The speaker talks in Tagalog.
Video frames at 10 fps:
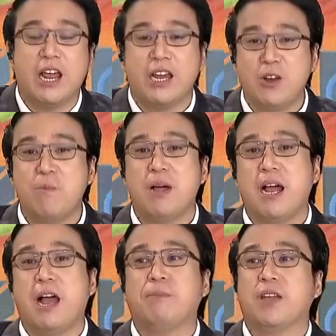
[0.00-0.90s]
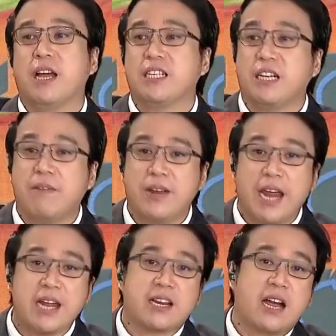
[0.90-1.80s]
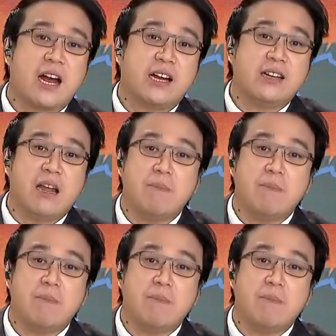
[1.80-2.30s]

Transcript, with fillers: yung mga certificate card na